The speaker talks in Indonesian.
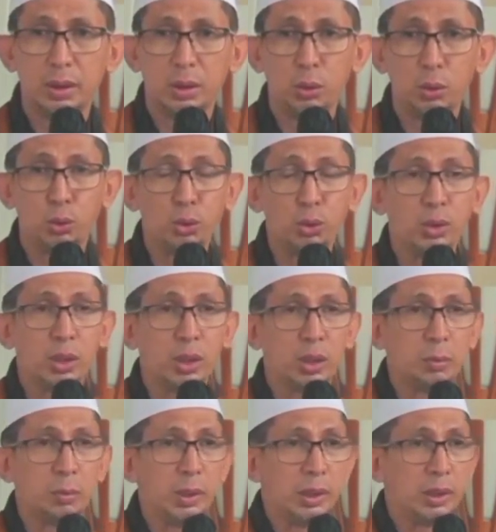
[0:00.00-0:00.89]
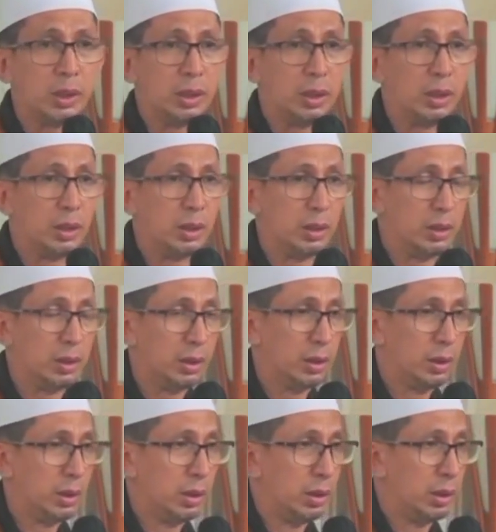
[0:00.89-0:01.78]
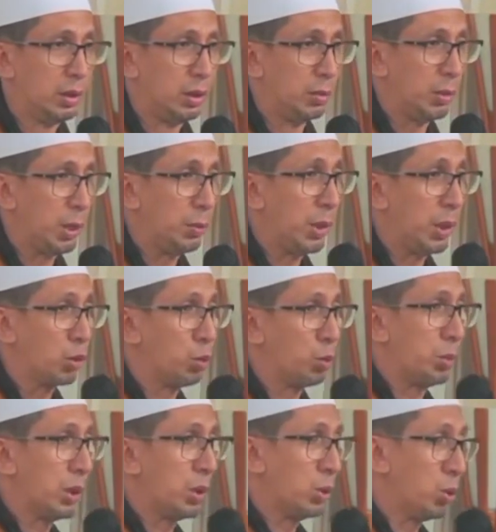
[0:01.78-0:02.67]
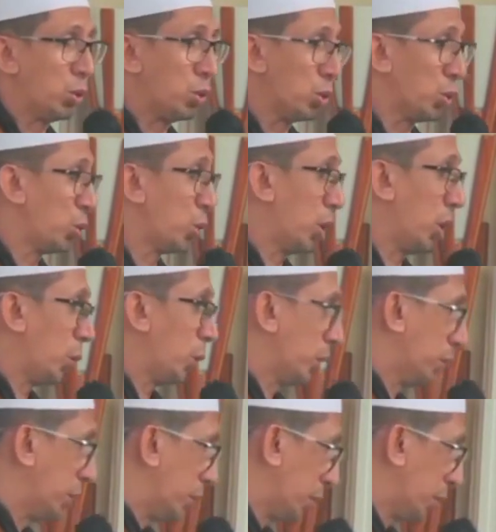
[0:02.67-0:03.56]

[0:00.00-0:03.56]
khususnya kepada Bapak Gubernur Sulawesi